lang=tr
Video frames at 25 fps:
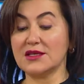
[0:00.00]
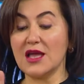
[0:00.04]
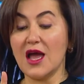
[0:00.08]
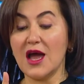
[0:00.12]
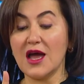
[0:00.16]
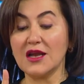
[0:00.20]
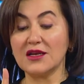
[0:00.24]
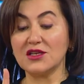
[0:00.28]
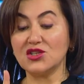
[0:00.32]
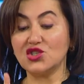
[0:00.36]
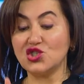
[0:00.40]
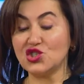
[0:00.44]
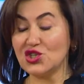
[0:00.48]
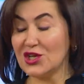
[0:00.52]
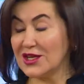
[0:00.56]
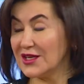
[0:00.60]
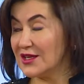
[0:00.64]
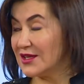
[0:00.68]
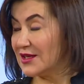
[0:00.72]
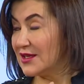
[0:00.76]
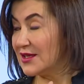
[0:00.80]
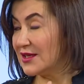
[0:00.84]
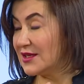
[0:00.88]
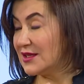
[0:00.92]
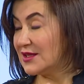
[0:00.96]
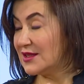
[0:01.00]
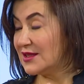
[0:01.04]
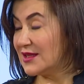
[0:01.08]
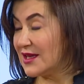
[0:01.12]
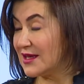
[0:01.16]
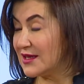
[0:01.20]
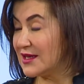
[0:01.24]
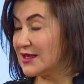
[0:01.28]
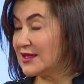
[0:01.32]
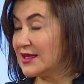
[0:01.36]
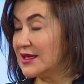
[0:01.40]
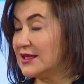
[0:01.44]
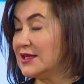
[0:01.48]
Yani cel,
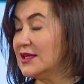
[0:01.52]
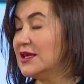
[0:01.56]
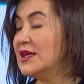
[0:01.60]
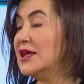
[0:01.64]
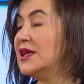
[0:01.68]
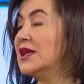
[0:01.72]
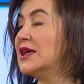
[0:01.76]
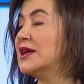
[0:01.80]
derinin